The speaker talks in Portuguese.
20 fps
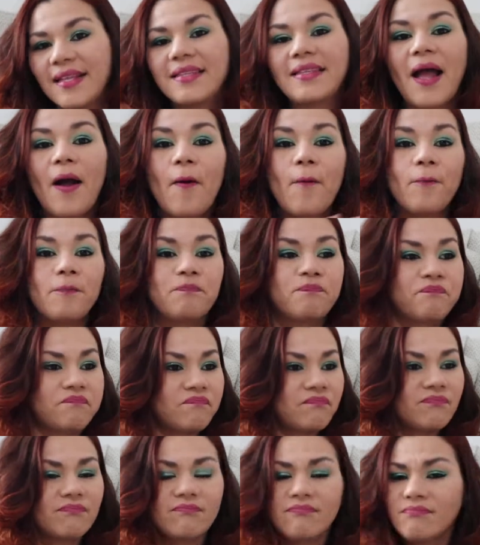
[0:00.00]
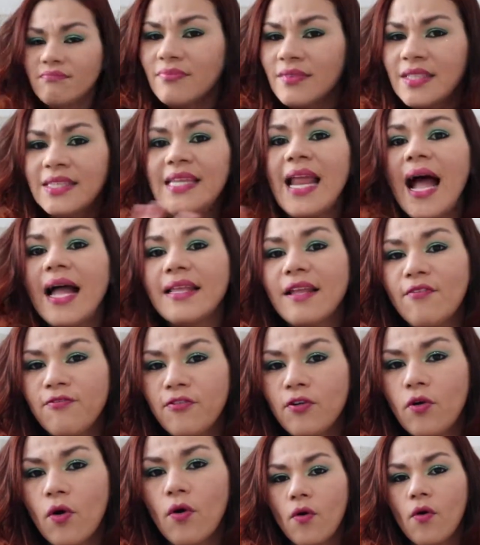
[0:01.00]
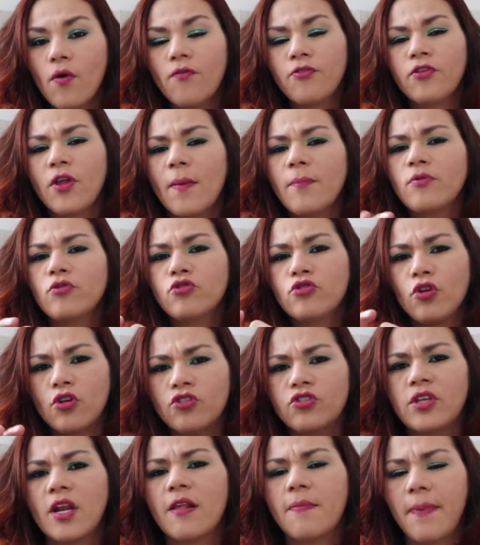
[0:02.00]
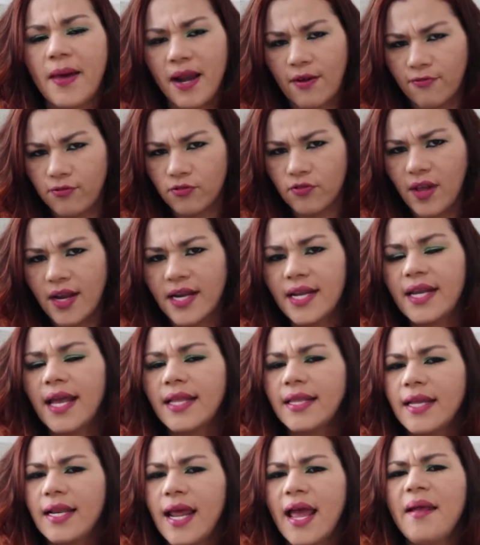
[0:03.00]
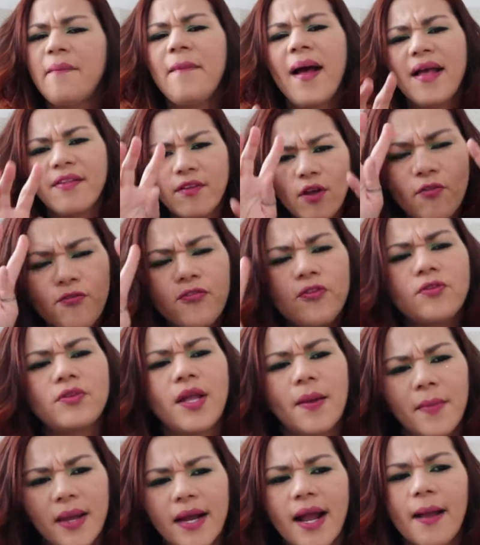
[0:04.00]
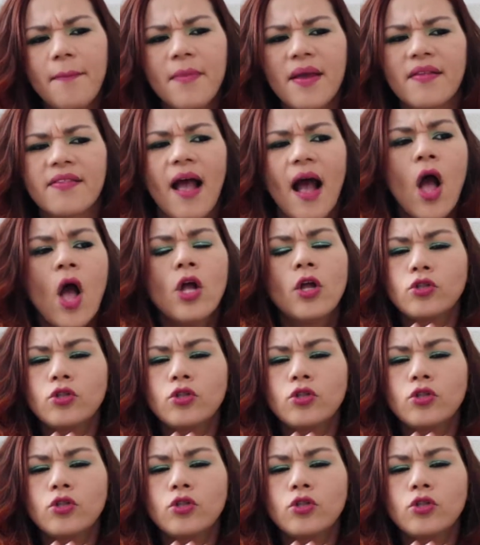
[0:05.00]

Então, Nada ficou, só uns dois, três parafusos ali que é de lei, mas eu fico na minha cabeça.